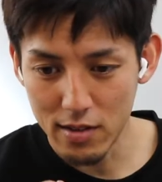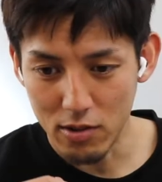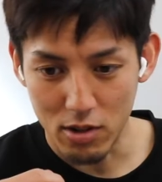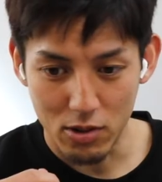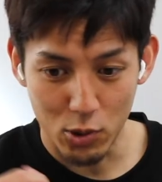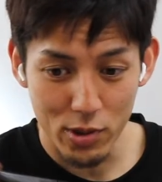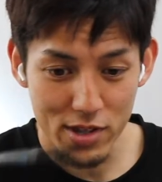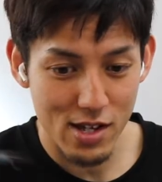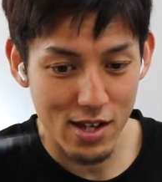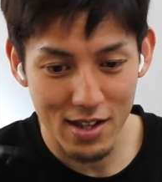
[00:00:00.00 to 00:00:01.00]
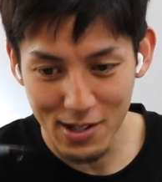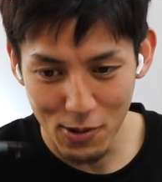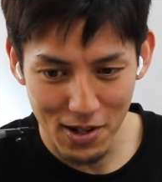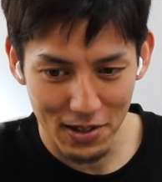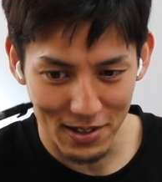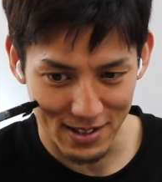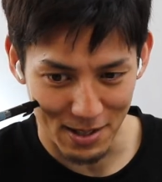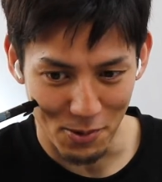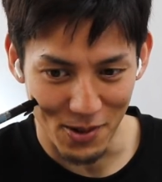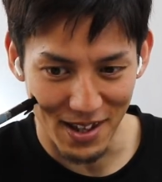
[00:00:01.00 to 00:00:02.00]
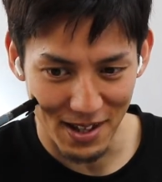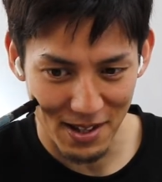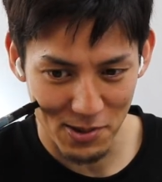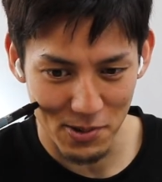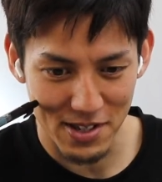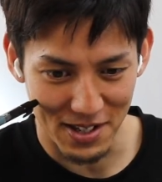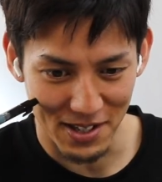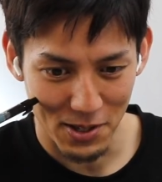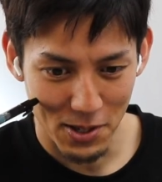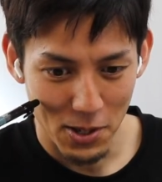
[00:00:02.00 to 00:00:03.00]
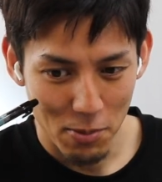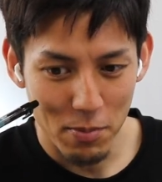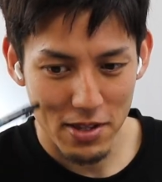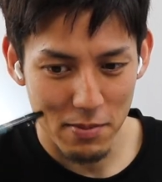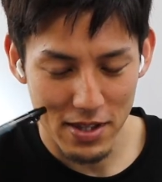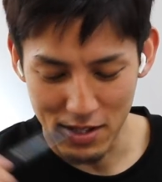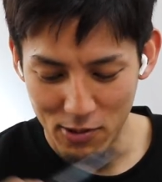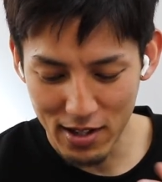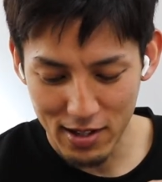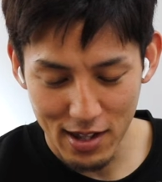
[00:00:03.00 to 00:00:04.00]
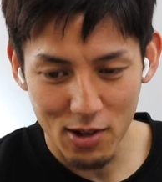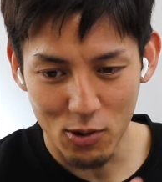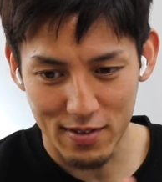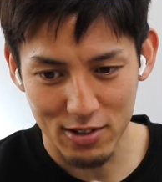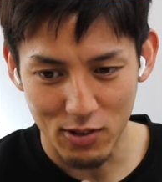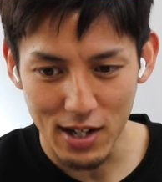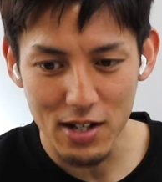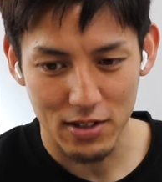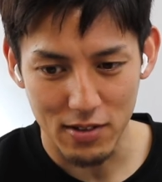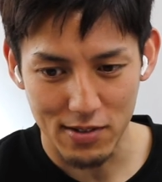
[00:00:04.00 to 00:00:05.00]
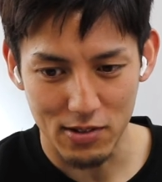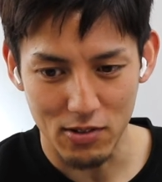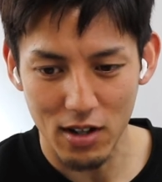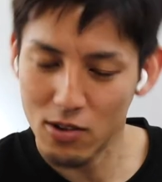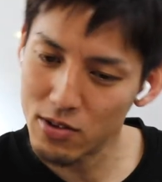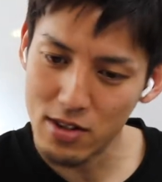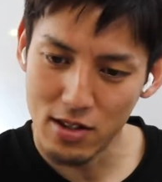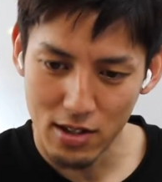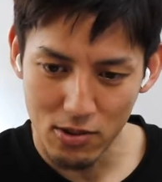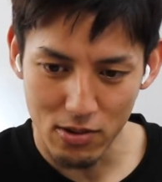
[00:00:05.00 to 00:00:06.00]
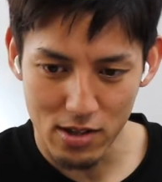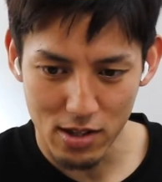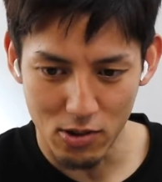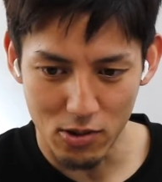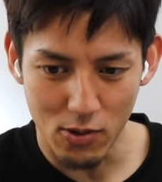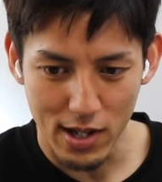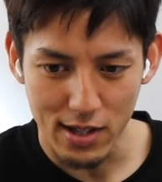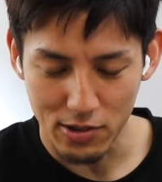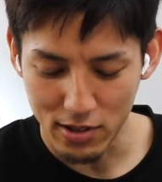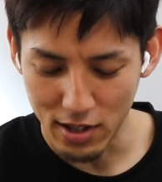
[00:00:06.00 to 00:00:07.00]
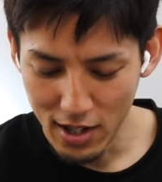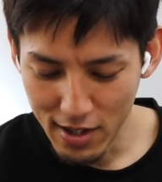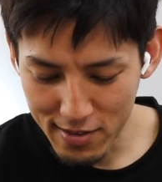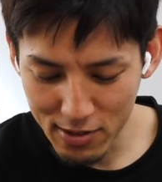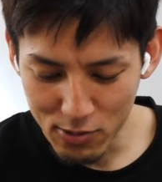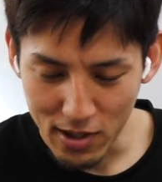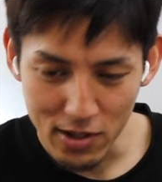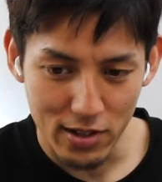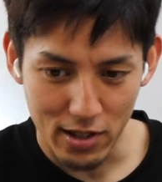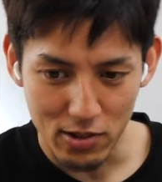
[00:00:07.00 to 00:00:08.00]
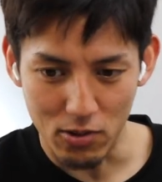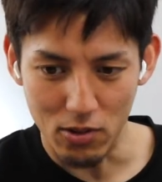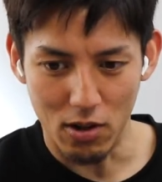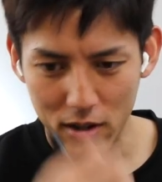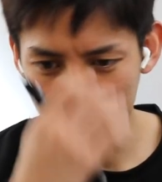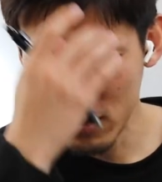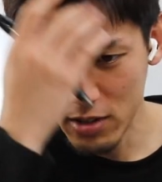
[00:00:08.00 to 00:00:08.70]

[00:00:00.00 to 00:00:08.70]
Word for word: 然俺どっち利きか分からなかったもん。俺正直マジ俺結構すぐ分かるんだけど、そういうの、あ、こっち弱いなとかすぐ分かるんだけど、あれ